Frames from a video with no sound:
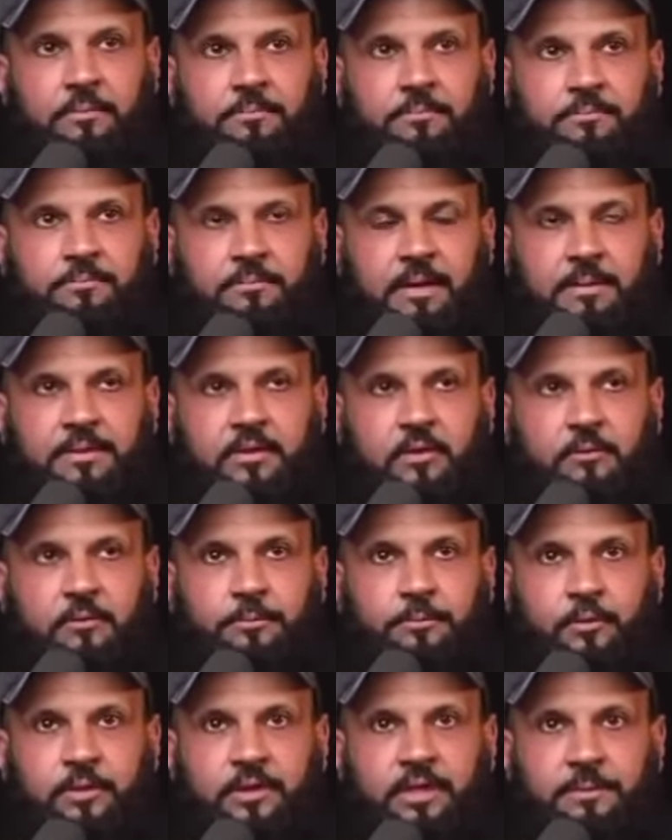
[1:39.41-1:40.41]
और मैं
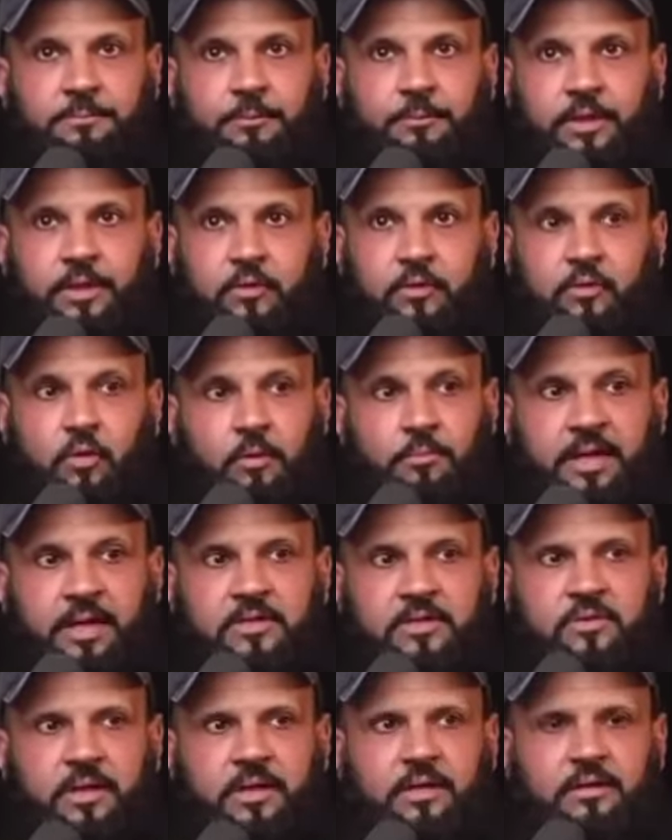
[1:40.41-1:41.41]
बताऊं पूरी की पूरी
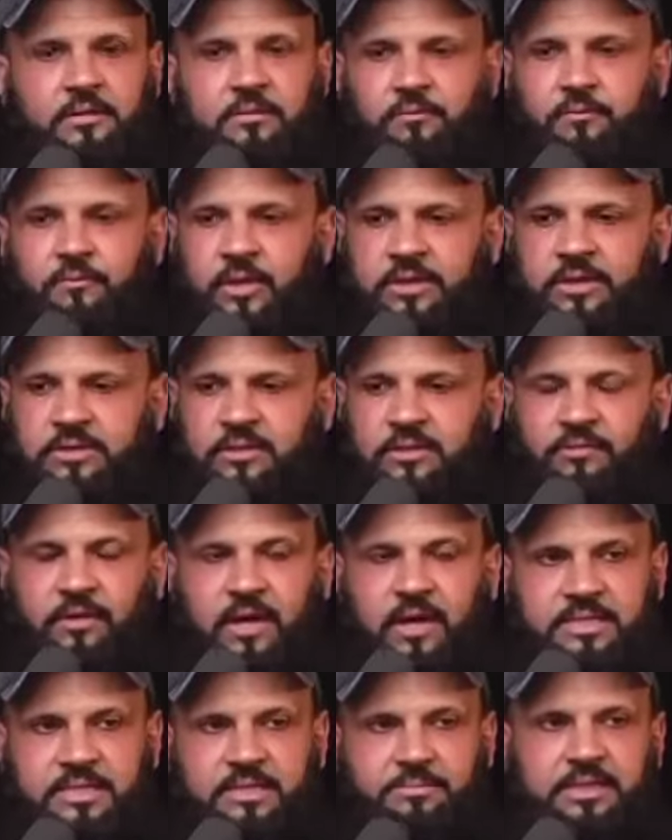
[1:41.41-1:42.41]
कौमें जो है ना वो
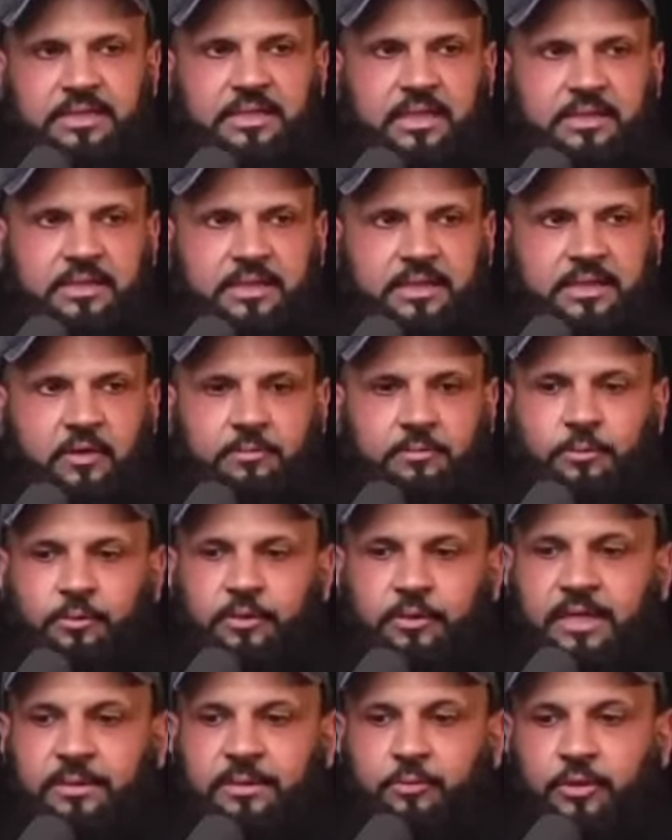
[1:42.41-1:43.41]
इस्तफार से बच जाती हैं और
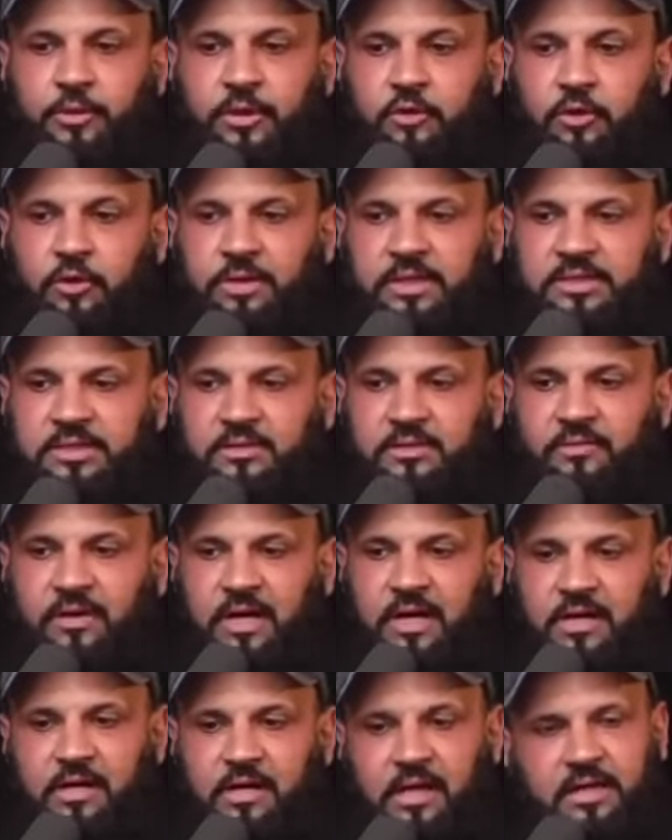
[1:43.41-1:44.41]
पूरी की पूरी कौमें
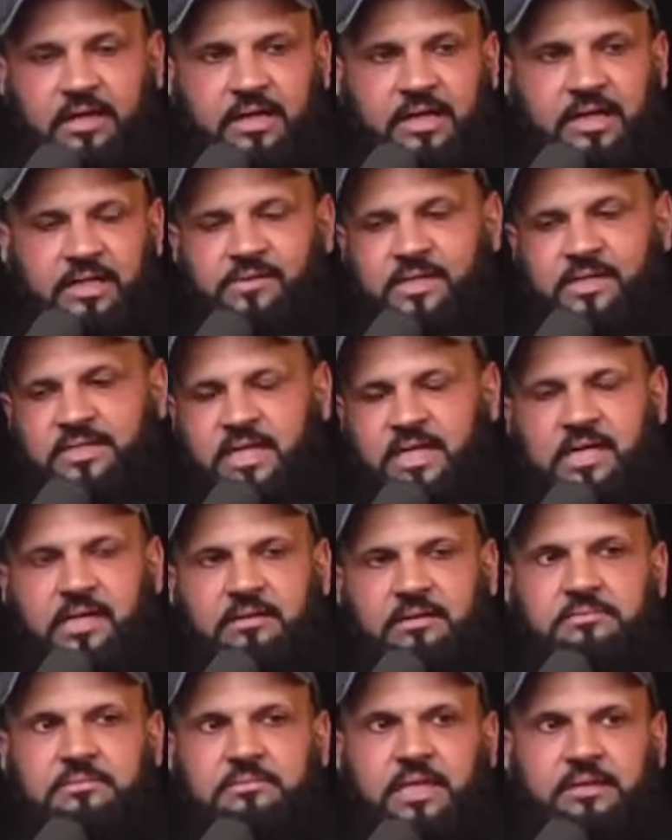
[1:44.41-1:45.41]
इस्तफार ना करने की वजह
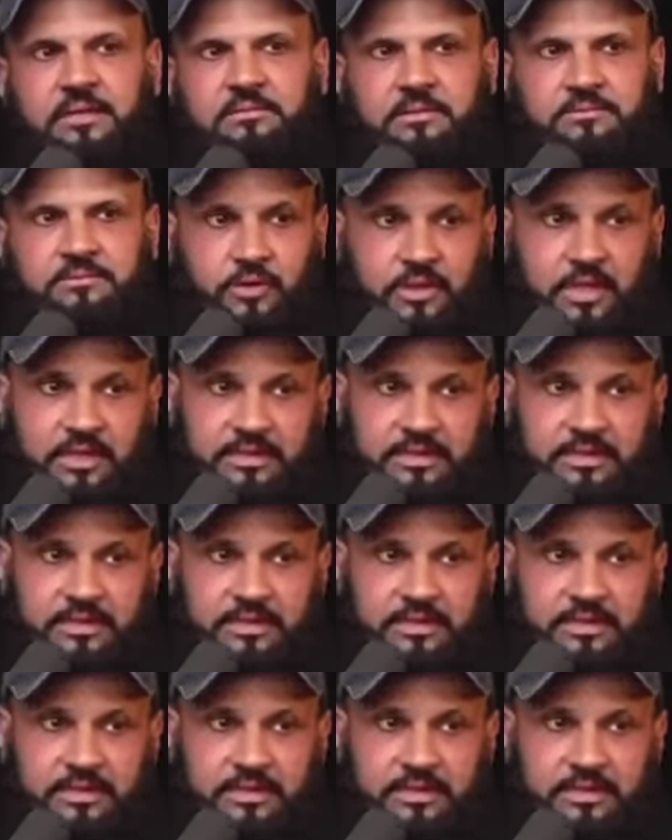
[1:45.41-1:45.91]
से